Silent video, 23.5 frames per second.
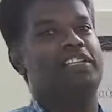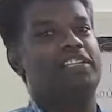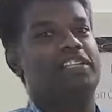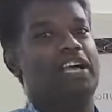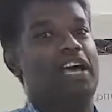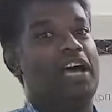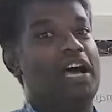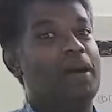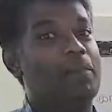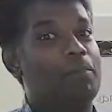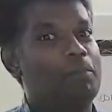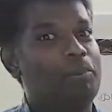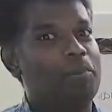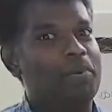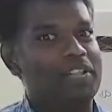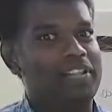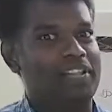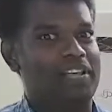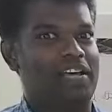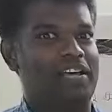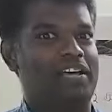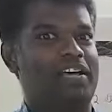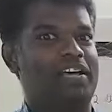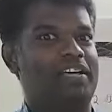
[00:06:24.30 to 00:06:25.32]
ஆகுது
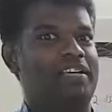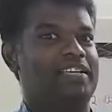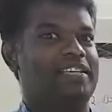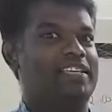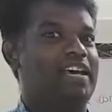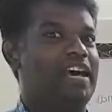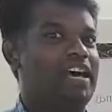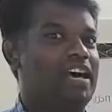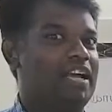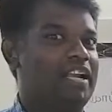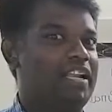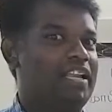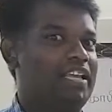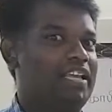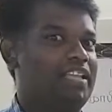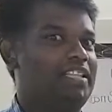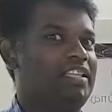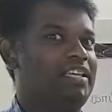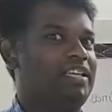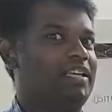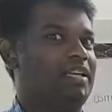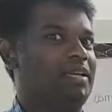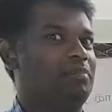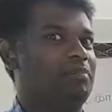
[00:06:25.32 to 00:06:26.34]
அப்பதான் யார்
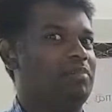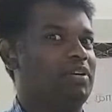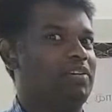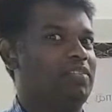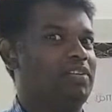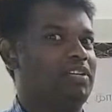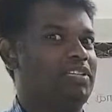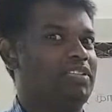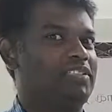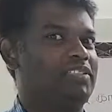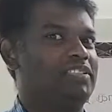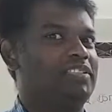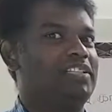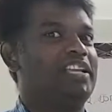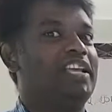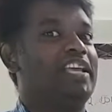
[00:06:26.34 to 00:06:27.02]
இது என்பவன்